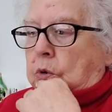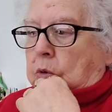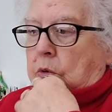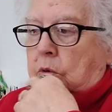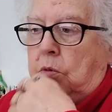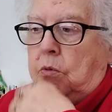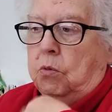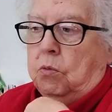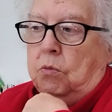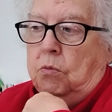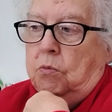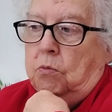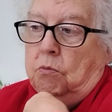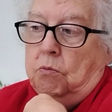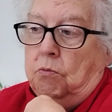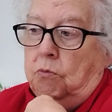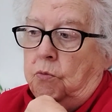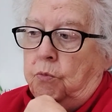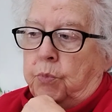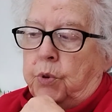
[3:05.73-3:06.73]
Euh,
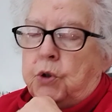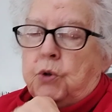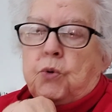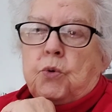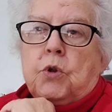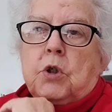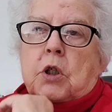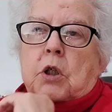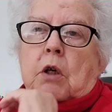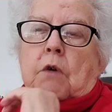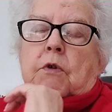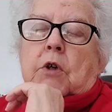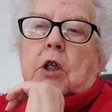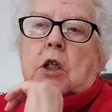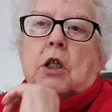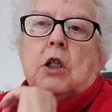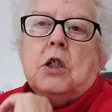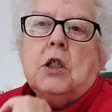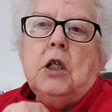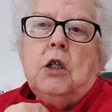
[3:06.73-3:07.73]
pas de souci avec
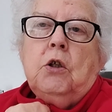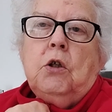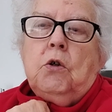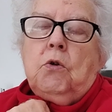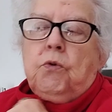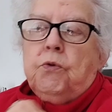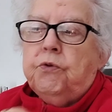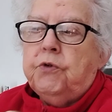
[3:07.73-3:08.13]
les recettes de l'eau